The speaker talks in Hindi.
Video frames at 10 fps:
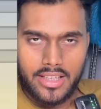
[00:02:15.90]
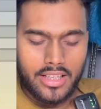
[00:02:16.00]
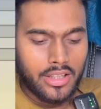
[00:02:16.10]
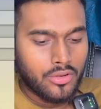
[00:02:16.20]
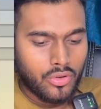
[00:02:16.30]
अगर
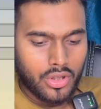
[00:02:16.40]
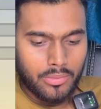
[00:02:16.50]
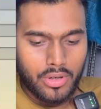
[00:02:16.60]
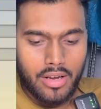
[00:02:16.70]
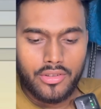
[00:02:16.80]
इन दोनों के
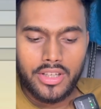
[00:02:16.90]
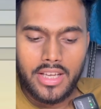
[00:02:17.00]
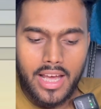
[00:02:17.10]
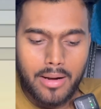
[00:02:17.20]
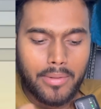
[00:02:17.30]
मुकाबले
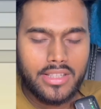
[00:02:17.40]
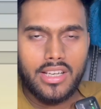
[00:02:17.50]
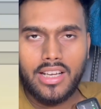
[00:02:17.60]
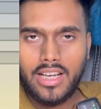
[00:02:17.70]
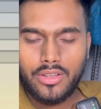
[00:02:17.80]
ग्यारह मैच
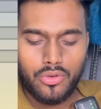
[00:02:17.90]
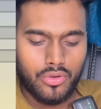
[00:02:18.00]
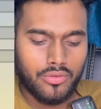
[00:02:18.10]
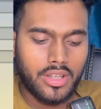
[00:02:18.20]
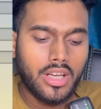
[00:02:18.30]
खेला है
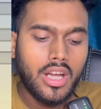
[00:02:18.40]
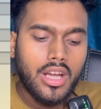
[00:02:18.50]
दोनों ने